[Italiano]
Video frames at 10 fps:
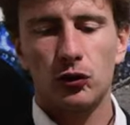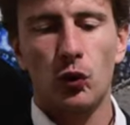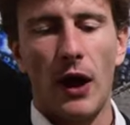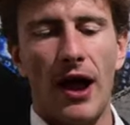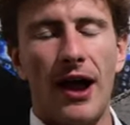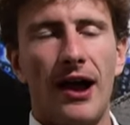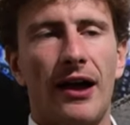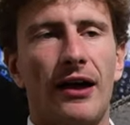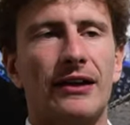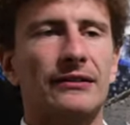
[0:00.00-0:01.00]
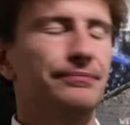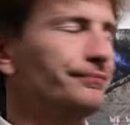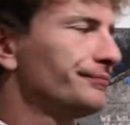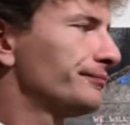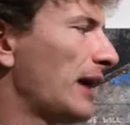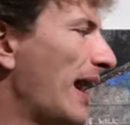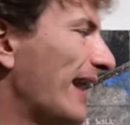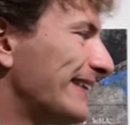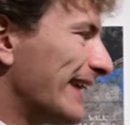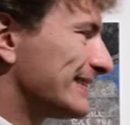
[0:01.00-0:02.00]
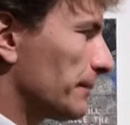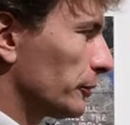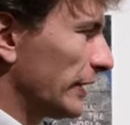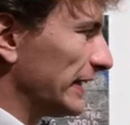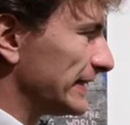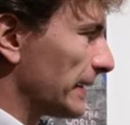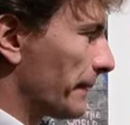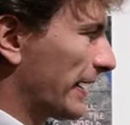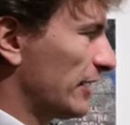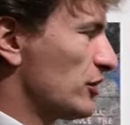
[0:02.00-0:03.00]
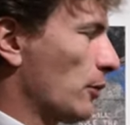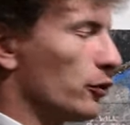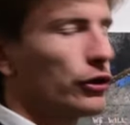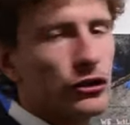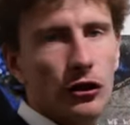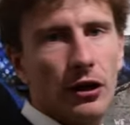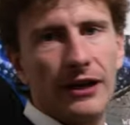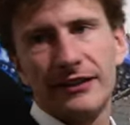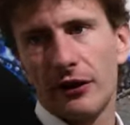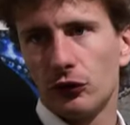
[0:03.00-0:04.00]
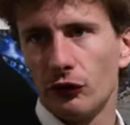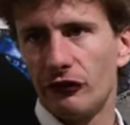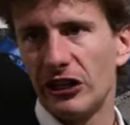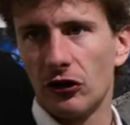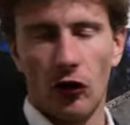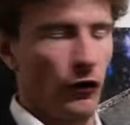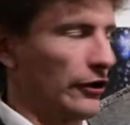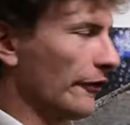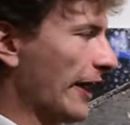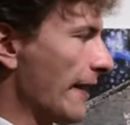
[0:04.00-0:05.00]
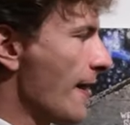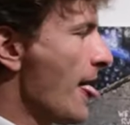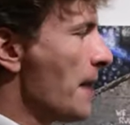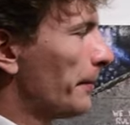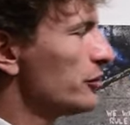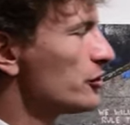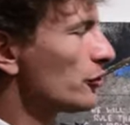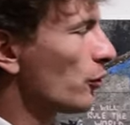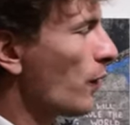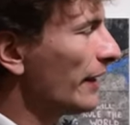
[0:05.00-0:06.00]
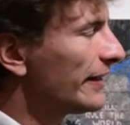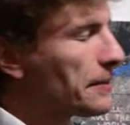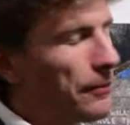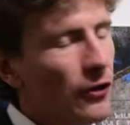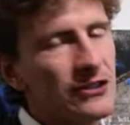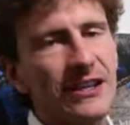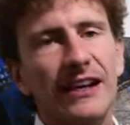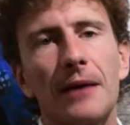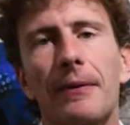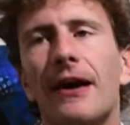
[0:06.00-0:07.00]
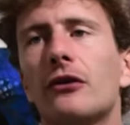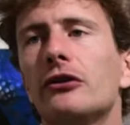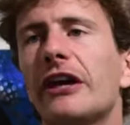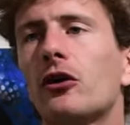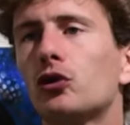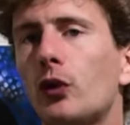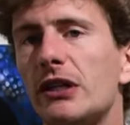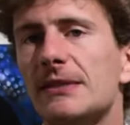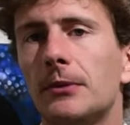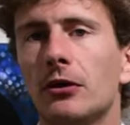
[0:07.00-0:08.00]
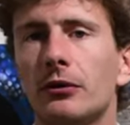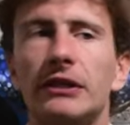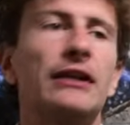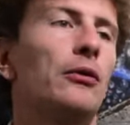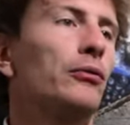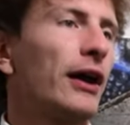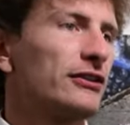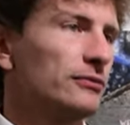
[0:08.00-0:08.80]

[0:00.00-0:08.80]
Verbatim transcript: natura. Eh, alla terza potenza perché c'è un orso all'interno di un vicolo. Okay. Poi ci sono qua dei poster che parlano di ecoturismo, quindi è un